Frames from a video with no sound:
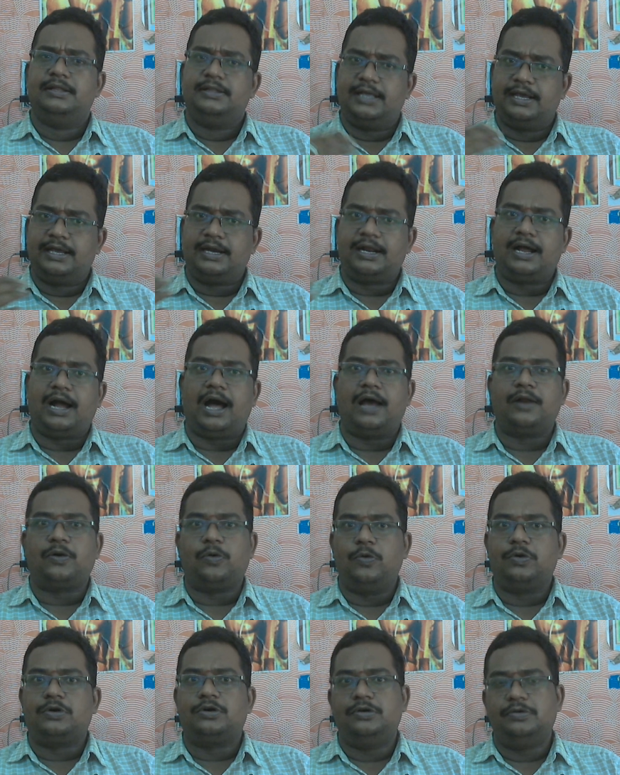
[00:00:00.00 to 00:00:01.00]
దగ్గరగా ఆరు
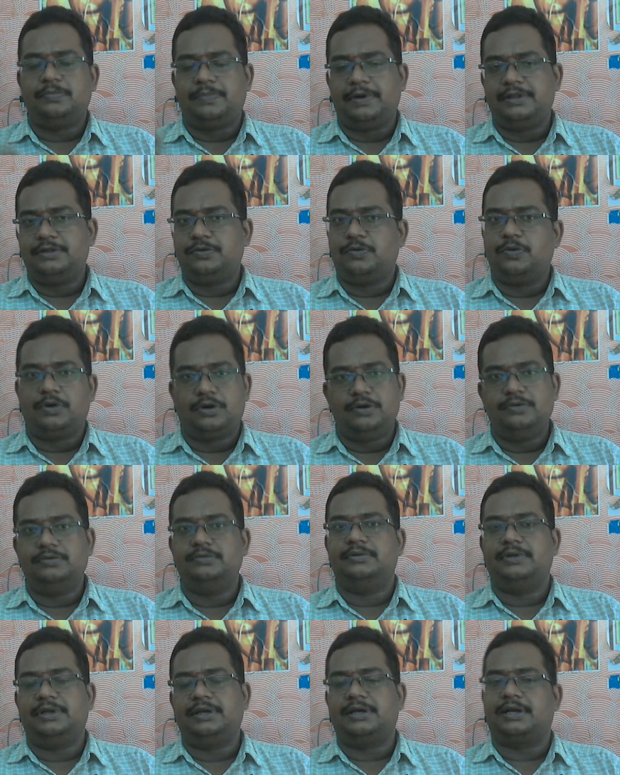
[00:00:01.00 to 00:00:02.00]
కోట్లు పది కోట్లు
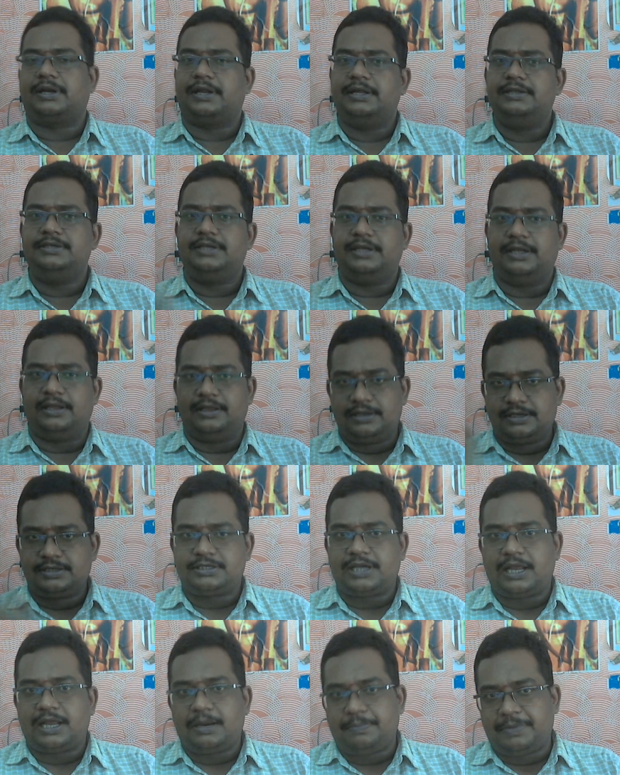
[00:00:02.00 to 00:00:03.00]
ఇంకా రేంజ్
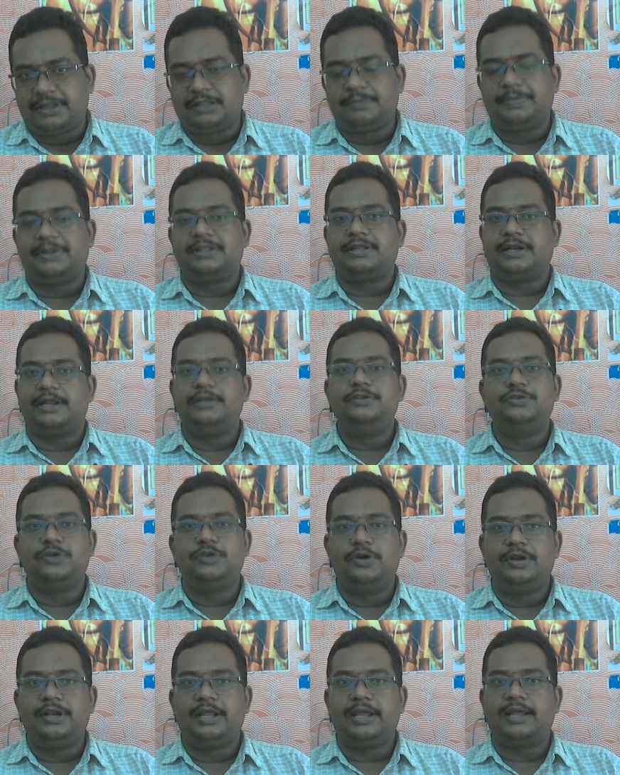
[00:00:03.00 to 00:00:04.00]
ఇంకా చాలా పెద్ద పెద్ద
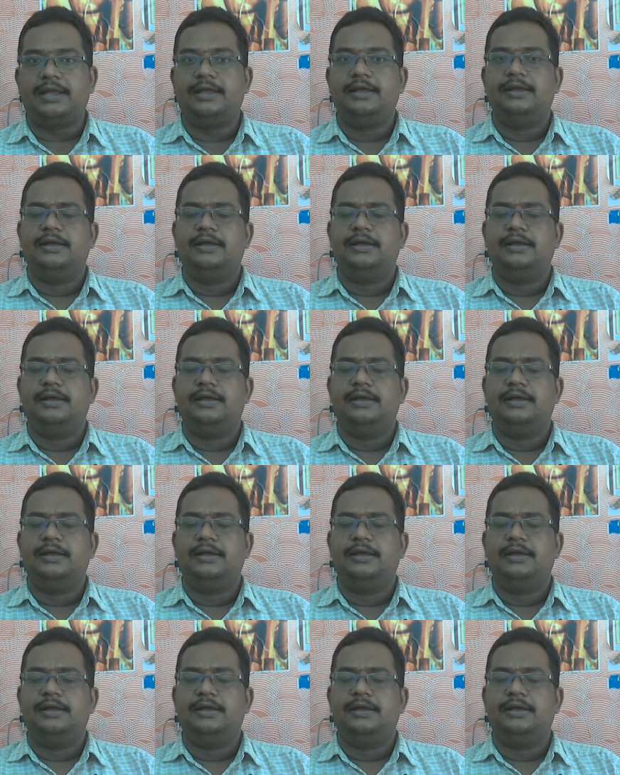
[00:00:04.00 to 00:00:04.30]
రేంజ్లోనే